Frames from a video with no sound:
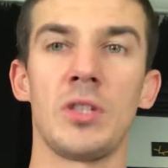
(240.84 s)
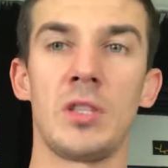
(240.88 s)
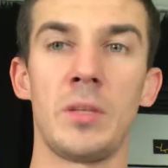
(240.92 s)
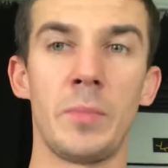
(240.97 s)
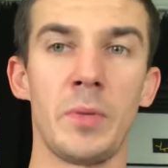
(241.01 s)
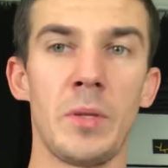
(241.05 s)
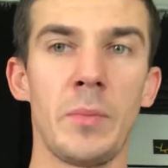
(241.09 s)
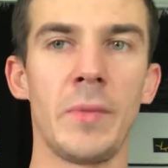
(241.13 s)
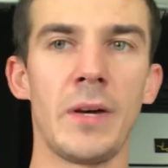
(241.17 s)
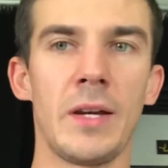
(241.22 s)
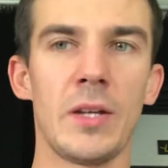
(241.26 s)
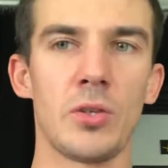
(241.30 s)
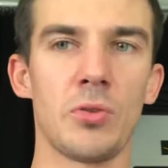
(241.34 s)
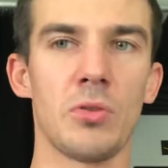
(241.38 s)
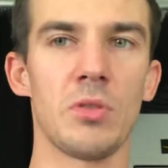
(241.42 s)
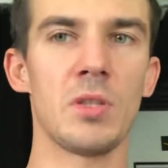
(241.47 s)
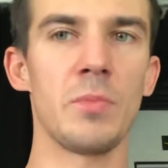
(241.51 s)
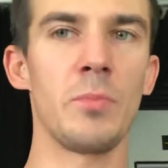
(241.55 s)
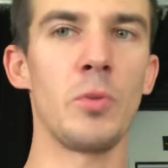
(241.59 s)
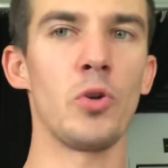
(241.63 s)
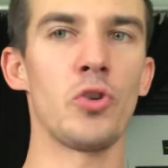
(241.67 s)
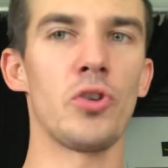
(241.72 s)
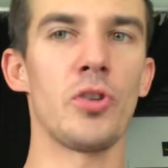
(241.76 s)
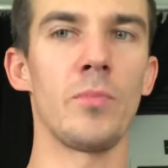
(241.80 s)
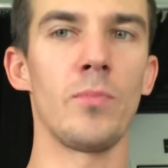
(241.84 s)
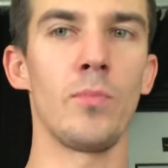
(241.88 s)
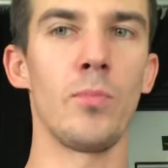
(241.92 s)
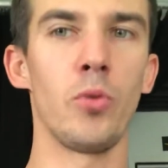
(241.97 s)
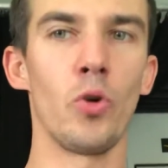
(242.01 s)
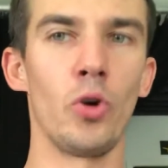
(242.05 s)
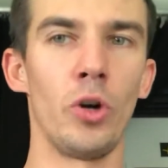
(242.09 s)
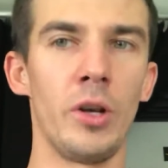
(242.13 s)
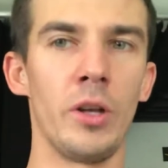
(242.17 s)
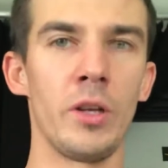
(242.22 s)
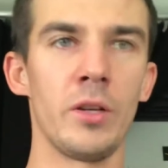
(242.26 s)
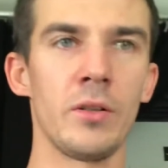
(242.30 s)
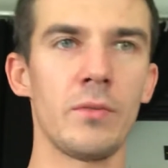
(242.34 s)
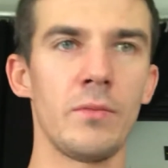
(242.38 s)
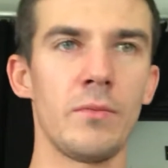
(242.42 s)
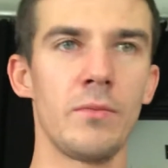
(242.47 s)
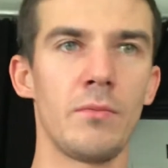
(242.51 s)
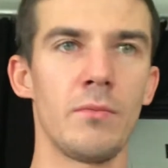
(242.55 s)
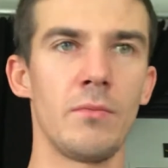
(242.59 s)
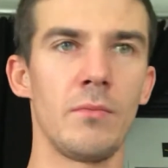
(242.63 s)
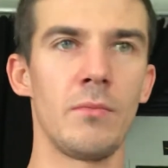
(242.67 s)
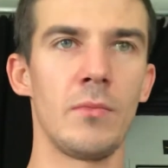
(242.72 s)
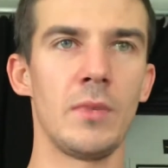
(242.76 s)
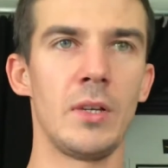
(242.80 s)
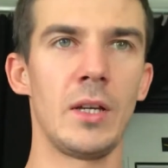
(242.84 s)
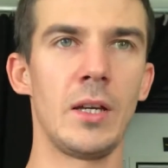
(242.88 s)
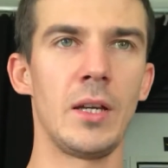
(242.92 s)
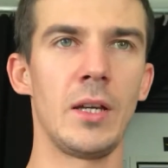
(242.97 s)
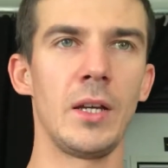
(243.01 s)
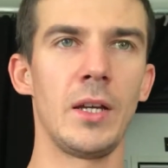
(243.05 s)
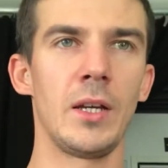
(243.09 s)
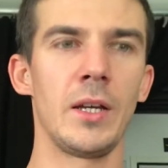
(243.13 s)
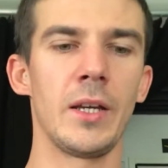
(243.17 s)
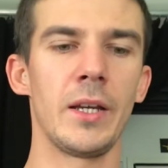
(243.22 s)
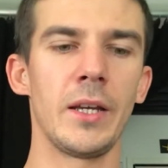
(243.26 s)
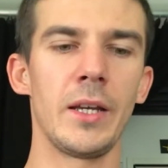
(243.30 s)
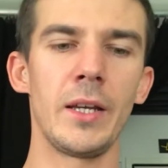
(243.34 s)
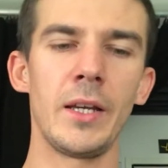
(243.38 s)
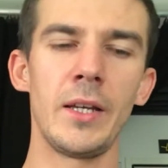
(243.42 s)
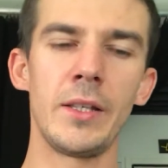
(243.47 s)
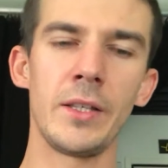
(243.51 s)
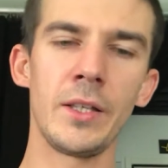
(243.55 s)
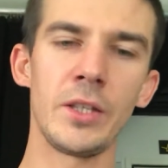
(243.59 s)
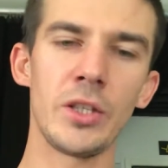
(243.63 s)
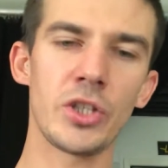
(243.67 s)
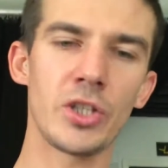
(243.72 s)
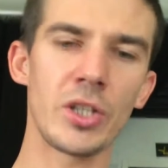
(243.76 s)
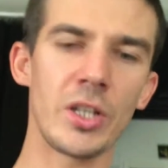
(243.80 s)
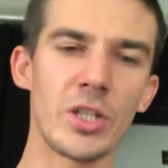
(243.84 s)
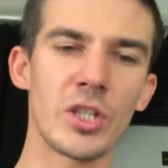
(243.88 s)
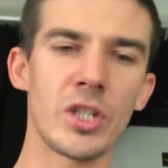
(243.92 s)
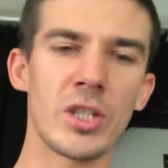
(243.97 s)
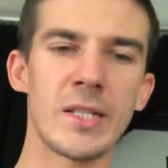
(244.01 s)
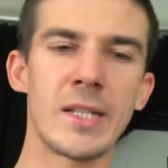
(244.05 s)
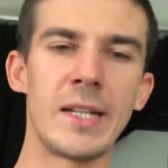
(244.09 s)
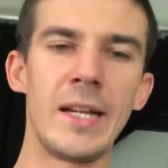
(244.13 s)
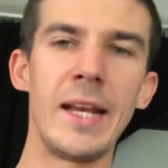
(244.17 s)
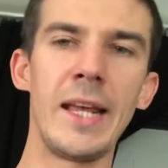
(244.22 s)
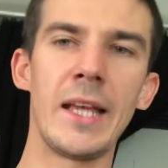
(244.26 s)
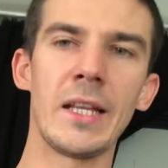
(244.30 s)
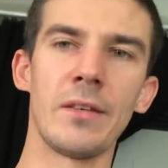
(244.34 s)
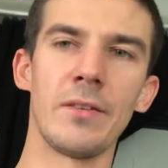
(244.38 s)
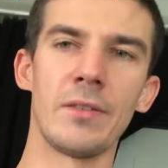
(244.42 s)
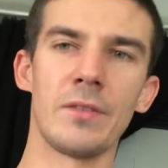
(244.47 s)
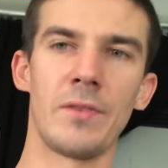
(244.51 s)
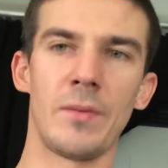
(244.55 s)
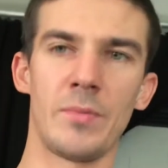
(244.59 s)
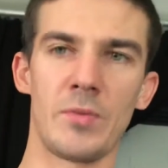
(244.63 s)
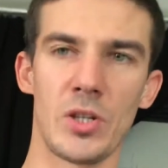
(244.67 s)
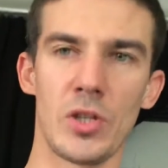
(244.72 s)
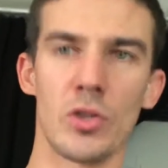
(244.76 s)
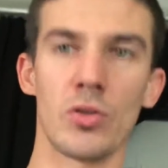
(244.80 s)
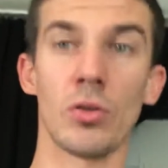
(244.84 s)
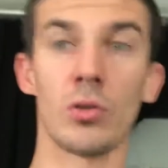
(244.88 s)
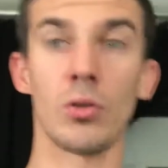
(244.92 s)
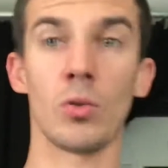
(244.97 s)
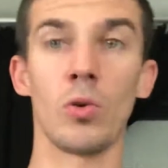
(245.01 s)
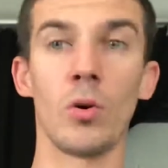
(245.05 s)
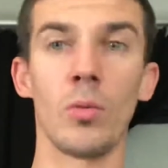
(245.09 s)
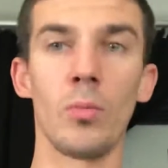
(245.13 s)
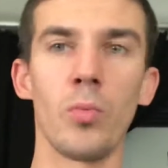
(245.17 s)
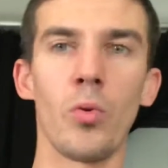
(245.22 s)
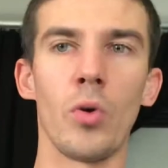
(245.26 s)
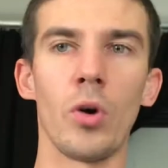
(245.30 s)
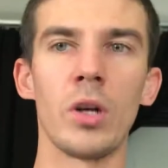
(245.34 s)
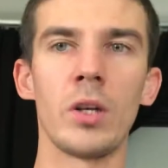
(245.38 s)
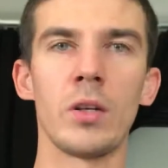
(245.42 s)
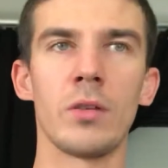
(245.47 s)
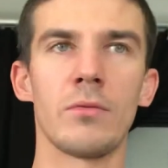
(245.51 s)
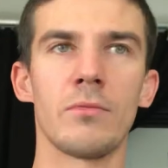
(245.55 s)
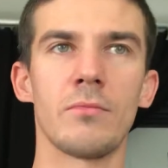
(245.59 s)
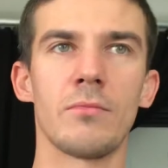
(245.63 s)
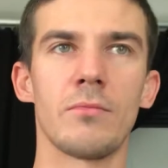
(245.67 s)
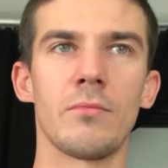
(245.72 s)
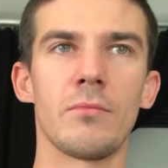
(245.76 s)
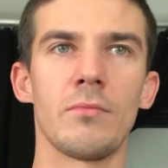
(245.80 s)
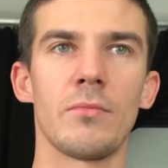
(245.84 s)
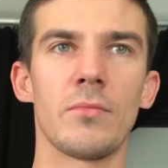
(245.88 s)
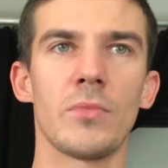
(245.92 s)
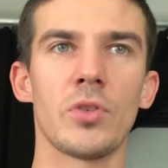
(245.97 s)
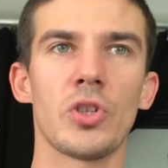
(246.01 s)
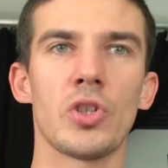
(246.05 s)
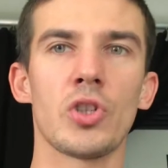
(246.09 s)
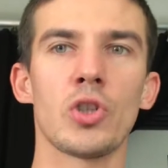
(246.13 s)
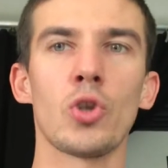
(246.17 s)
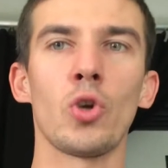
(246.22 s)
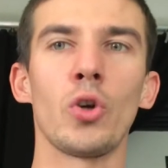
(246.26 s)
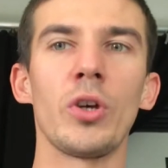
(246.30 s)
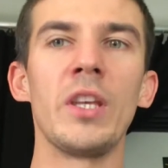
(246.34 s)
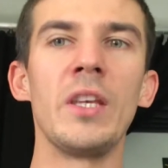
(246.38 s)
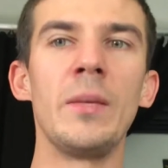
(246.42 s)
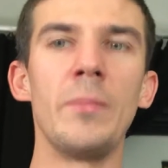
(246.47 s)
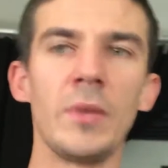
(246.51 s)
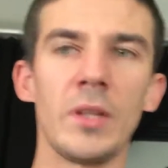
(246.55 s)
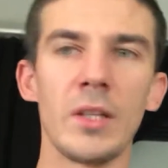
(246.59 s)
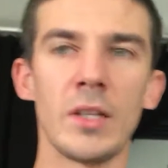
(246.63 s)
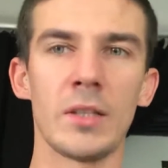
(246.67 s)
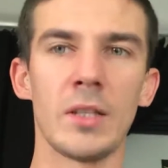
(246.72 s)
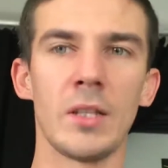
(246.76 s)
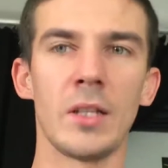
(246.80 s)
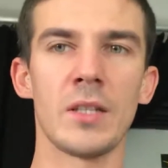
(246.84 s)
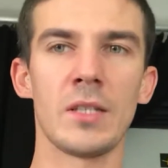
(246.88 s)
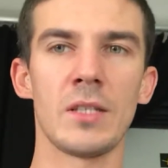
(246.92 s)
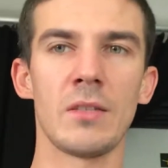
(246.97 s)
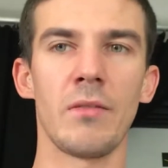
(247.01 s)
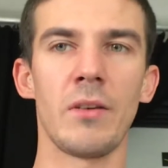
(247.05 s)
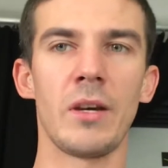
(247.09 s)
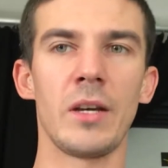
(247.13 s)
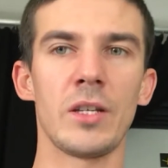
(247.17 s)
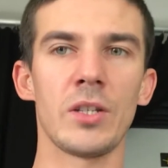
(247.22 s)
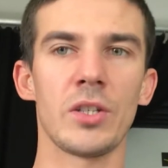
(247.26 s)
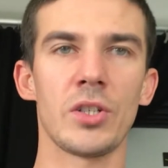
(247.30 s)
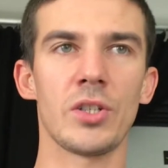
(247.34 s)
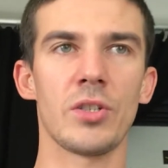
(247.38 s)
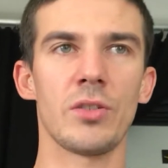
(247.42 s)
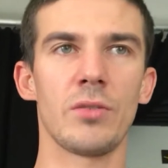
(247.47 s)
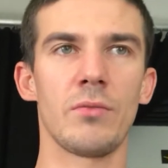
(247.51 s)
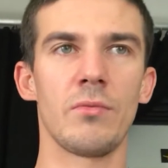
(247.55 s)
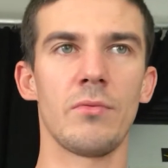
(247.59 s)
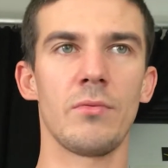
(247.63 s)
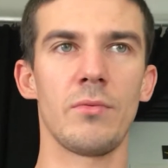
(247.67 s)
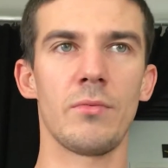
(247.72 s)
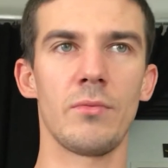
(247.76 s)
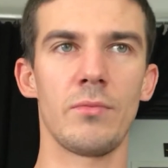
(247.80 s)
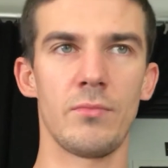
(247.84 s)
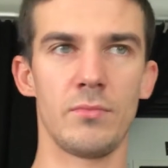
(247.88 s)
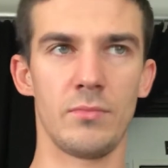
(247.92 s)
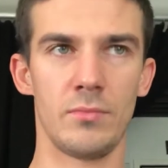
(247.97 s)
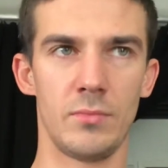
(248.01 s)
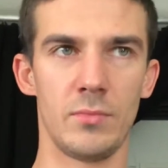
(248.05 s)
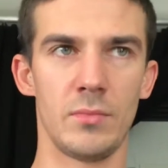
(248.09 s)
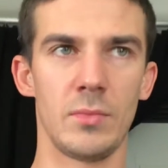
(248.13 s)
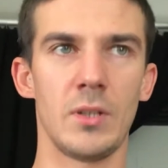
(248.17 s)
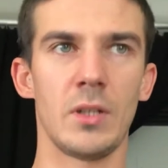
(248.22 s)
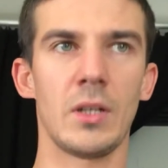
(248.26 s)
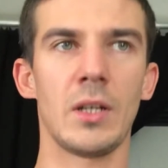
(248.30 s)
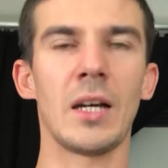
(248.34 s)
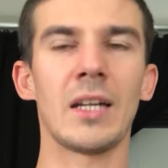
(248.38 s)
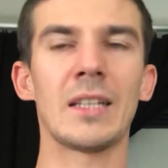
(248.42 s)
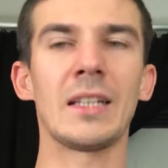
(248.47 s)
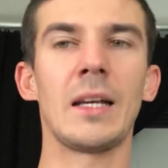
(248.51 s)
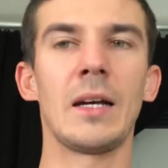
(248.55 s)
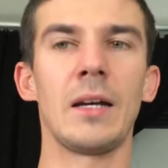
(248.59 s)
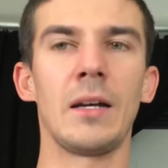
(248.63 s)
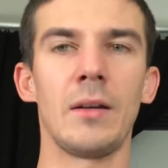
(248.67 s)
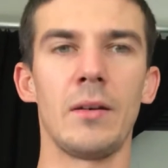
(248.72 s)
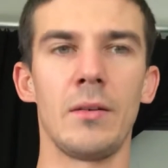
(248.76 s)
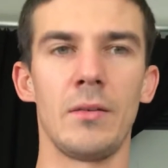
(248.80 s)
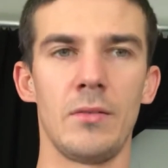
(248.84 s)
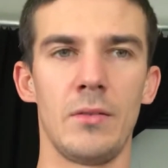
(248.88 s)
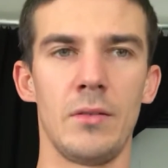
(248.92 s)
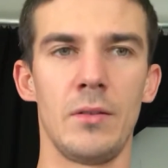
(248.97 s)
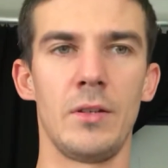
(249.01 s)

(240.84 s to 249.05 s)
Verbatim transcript: и ты понимаешь, что тебе очень больно, и ты начинаешь исследовать вообще, что такое боль, что именно ты называешь, когда